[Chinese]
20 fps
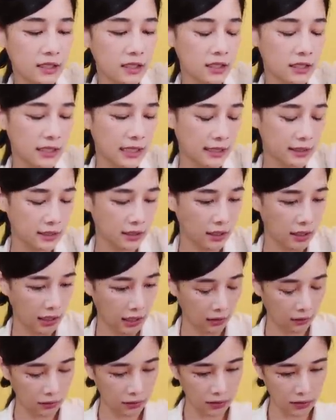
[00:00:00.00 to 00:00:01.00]
吃一下这个
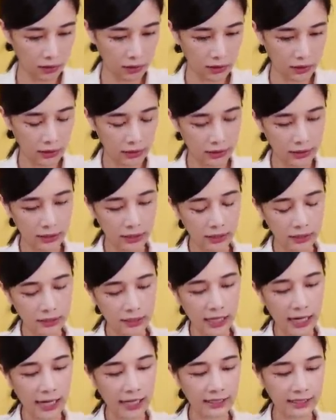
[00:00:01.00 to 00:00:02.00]
好了，这个
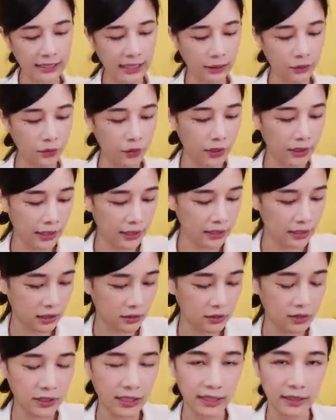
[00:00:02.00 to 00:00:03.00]
是阿香越南小
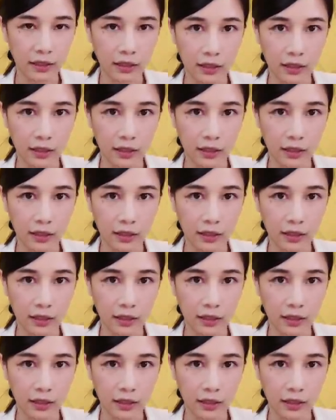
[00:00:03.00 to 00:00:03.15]
吃。